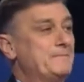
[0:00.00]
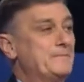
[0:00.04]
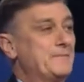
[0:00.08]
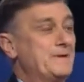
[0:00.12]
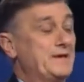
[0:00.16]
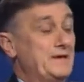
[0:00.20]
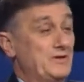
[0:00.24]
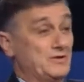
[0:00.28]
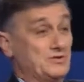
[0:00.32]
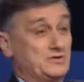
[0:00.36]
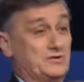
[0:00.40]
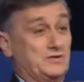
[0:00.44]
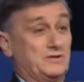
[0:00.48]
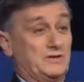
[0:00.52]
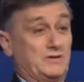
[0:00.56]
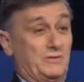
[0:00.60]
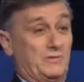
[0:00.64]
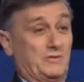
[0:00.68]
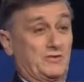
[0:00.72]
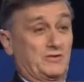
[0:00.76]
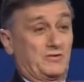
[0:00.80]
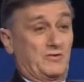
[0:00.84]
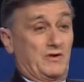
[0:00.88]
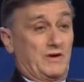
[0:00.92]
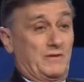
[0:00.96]
Y nosotros
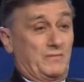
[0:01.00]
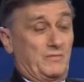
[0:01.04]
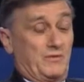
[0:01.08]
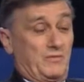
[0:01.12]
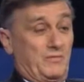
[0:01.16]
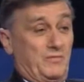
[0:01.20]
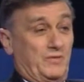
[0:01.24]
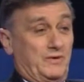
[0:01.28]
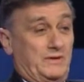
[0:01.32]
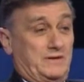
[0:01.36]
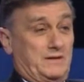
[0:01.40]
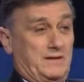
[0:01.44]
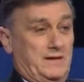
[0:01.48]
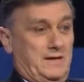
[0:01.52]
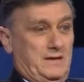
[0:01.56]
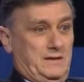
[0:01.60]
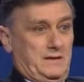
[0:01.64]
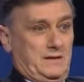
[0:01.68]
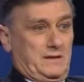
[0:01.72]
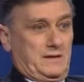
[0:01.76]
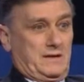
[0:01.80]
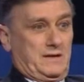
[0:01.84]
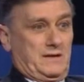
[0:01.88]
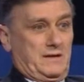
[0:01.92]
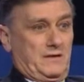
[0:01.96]
tenemos que tener una propuesta
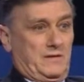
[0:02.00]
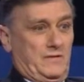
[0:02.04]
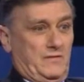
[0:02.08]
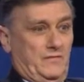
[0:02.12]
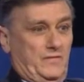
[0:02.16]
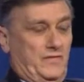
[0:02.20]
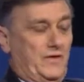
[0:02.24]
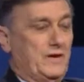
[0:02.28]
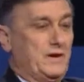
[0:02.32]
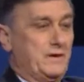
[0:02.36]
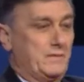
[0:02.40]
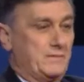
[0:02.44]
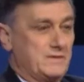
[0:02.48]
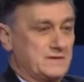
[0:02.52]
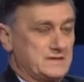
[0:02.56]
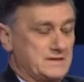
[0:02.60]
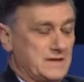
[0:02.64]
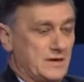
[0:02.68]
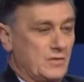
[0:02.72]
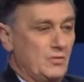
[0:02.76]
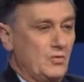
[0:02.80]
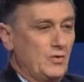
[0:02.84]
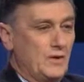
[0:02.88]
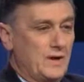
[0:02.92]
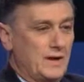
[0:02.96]
firme,
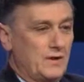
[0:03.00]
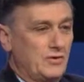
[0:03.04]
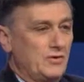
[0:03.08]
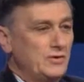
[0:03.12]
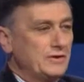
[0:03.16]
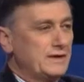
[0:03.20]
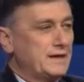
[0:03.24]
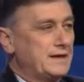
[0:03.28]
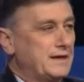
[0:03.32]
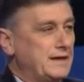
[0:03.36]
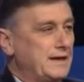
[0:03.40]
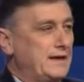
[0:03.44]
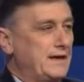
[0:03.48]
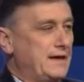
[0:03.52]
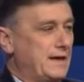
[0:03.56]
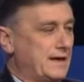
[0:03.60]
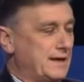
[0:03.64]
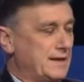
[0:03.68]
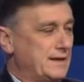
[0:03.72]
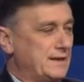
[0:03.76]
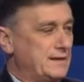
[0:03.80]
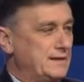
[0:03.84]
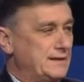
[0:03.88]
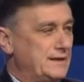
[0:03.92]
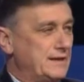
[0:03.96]
segura. ¿Dónde quiere ir
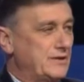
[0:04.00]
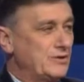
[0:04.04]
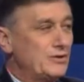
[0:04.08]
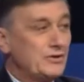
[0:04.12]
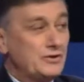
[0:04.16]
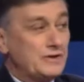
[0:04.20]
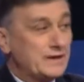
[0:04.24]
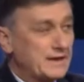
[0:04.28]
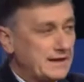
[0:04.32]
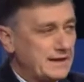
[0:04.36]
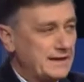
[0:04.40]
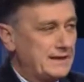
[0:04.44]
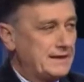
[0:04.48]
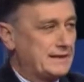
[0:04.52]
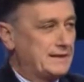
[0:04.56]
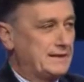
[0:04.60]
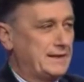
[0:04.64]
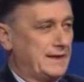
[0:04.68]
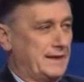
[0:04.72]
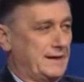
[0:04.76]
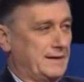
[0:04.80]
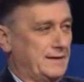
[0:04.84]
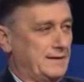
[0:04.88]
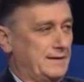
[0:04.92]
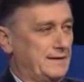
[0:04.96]
Argentina? ¿Dónde quiere
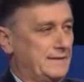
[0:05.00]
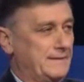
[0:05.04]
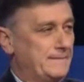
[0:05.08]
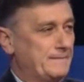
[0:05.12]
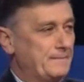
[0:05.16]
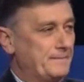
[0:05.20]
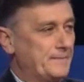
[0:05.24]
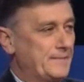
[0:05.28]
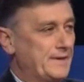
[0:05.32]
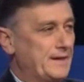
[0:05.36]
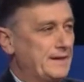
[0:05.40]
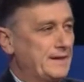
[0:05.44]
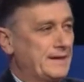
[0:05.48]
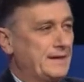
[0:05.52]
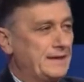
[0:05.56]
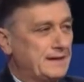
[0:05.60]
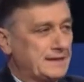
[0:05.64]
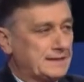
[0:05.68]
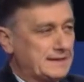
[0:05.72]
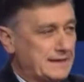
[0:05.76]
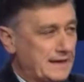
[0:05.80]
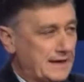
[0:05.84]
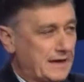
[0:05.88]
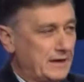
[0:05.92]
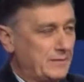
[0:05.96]
estar? ¿Quiere
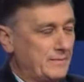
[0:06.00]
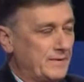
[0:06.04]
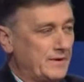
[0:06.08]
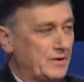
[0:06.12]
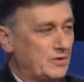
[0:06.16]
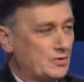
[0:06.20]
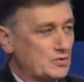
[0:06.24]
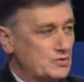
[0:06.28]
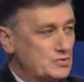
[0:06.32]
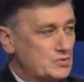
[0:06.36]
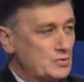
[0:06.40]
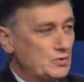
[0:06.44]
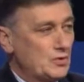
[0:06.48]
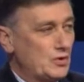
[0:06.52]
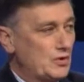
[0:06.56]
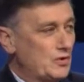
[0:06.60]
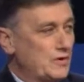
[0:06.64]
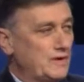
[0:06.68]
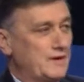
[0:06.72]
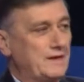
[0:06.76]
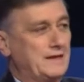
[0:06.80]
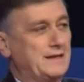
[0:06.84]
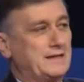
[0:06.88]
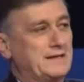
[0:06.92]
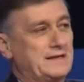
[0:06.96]
estar en el Mercosur o no
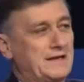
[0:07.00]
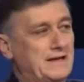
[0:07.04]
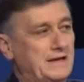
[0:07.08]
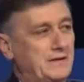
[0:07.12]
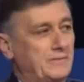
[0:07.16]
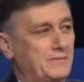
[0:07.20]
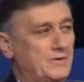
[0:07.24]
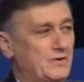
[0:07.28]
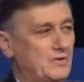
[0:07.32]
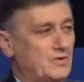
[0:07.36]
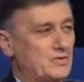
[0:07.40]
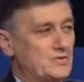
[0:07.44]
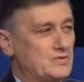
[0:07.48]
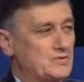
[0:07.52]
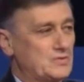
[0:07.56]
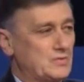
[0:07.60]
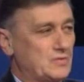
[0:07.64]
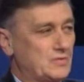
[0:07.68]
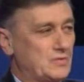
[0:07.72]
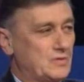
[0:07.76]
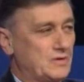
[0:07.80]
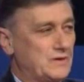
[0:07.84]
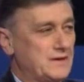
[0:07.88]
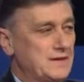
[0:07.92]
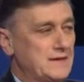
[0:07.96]
quiere estar en el
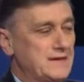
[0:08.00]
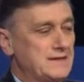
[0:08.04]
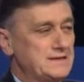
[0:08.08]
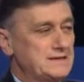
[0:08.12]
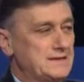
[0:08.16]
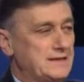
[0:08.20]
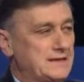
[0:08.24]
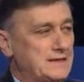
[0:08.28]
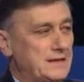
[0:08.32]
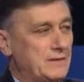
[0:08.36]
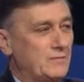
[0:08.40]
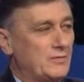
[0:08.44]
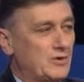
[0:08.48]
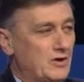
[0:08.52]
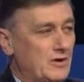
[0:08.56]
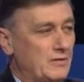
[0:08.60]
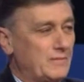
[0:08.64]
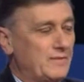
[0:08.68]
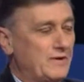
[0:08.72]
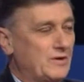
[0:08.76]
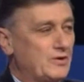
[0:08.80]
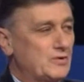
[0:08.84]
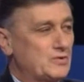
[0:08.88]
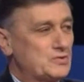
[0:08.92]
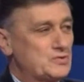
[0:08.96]
Mercosur? Si estamos en el
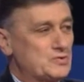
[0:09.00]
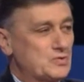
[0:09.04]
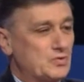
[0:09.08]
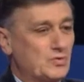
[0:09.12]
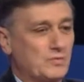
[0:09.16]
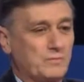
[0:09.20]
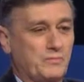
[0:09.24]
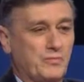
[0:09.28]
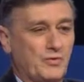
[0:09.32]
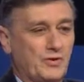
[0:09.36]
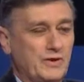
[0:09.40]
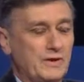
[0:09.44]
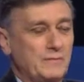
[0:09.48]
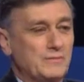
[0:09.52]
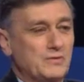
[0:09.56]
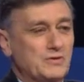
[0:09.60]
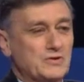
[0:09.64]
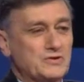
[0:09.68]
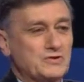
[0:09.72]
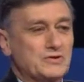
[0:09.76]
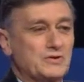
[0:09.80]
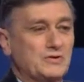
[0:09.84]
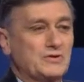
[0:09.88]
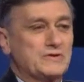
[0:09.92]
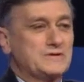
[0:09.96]
Mercosur, ¿podemos
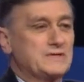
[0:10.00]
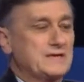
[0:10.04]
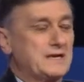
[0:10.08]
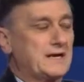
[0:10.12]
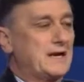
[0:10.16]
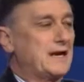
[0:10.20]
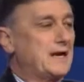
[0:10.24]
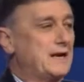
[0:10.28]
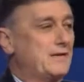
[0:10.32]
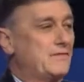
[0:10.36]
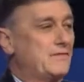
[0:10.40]
nosotros cerrar la